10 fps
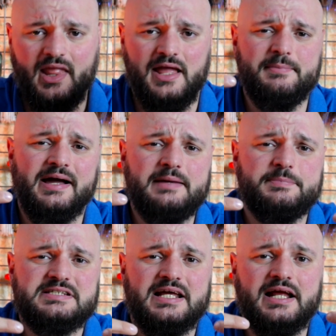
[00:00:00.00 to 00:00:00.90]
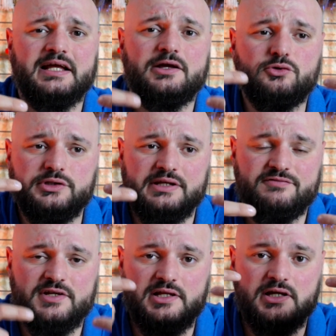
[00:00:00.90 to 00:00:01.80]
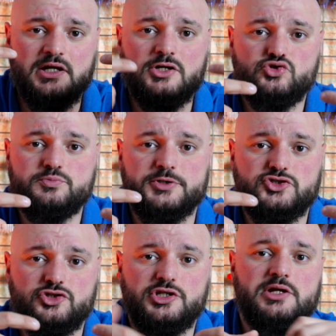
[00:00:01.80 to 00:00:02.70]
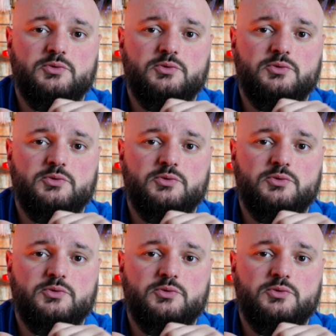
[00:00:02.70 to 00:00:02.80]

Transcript: e magari pescare anche con dei fili super sottili,